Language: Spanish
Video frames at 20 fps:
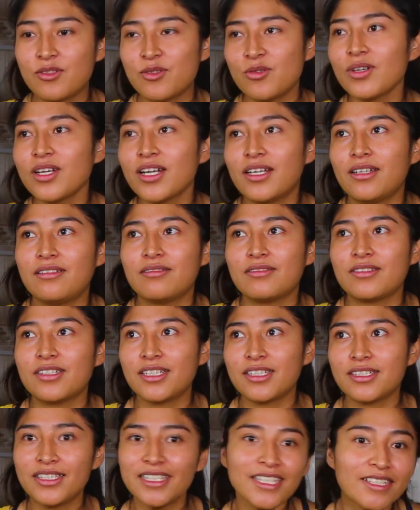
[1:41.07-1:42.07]
surjan, o
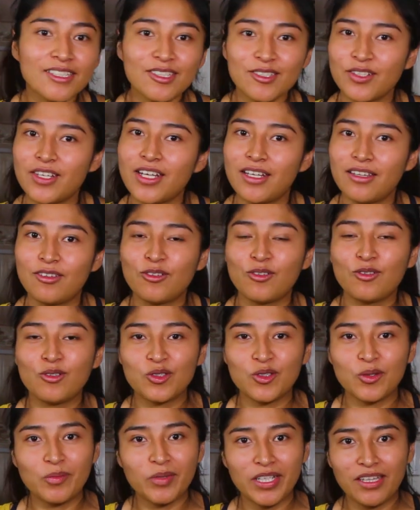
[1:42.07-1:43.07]
sea, sigan soñando
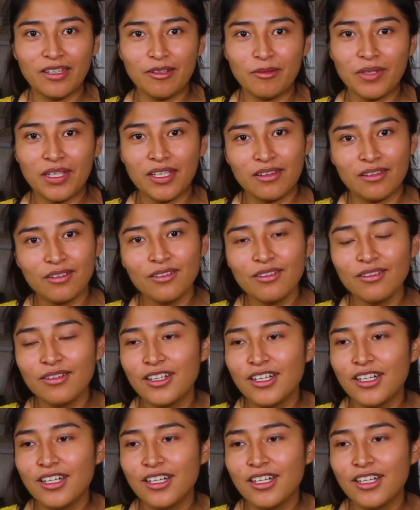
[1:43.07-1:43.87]
con su emprendimiento